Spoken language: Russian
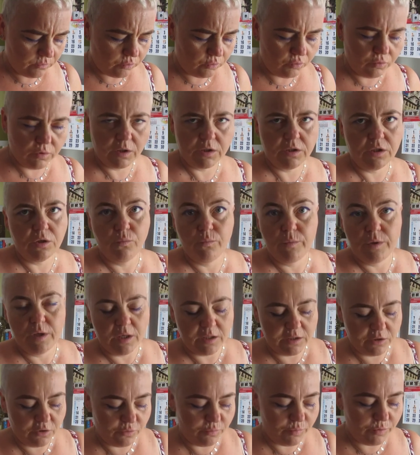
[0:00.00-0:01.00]
Вот у нас а у
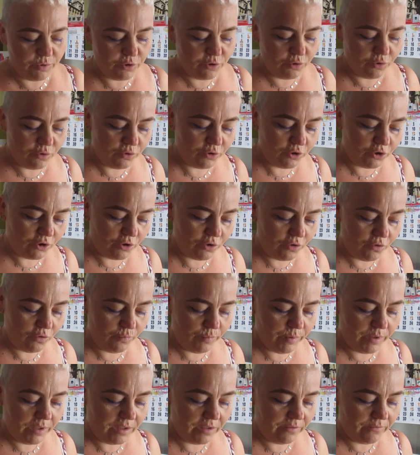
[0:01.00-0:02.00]
меня особенно тетушка
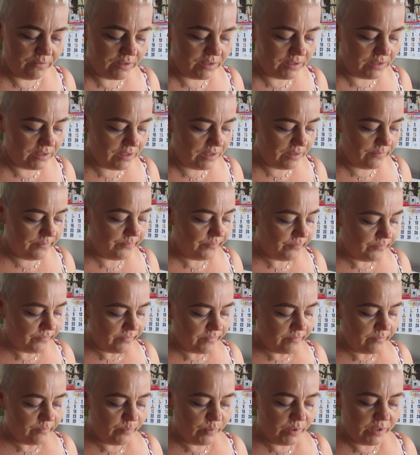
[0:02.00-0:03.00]
любила везде
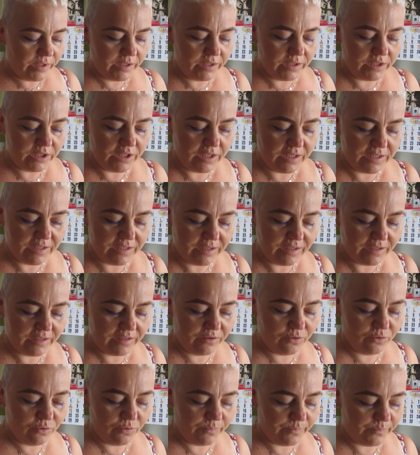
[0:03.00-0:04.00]
покричать,
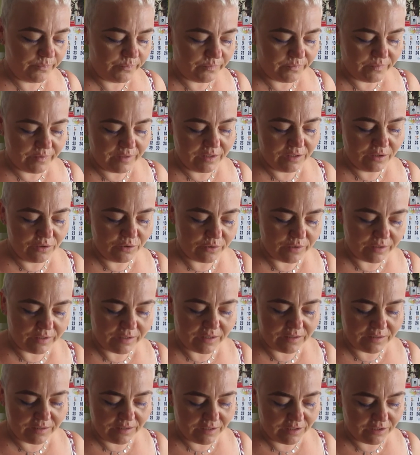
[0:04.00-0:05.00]
ну,
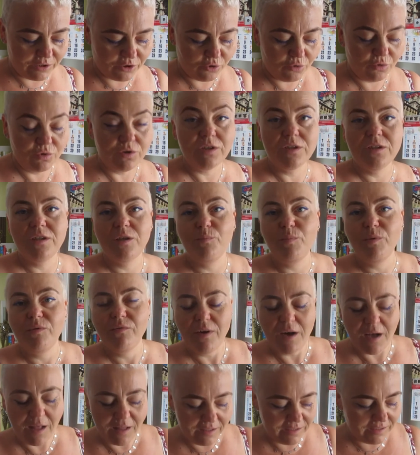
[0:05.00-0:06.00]
когда что-то
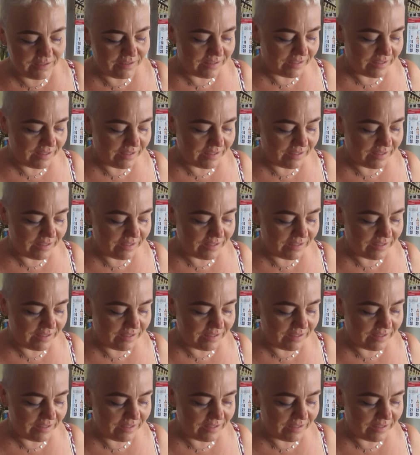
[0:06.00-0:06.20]
добивалась